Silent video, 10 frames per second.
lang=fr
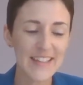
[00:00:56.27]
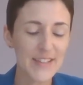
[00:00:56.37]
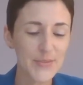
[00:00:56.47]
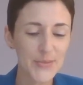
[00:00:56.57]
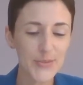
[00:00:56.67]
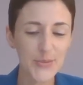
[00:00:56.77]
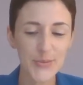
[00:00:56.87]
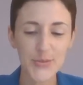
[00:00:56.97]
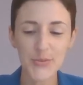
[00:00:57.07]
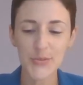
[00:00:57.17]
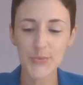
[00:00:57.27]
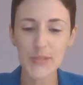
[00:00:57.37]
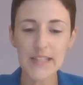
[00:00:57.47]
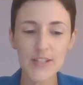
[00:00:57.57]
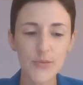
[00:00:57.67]
Et donc
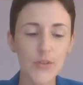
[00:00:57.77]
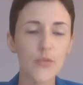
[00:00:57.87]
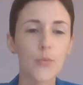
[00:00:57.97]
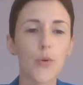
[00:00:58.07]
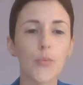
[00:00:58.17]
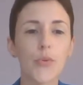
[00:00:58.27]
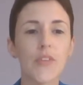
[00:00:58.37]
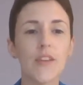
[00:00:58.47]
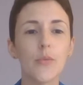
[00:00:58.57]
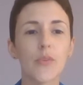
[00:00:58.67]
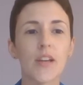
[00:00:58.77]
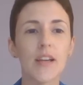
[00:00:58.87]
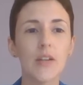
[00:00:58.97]
aujourd'hui, je voulais vous proposer donc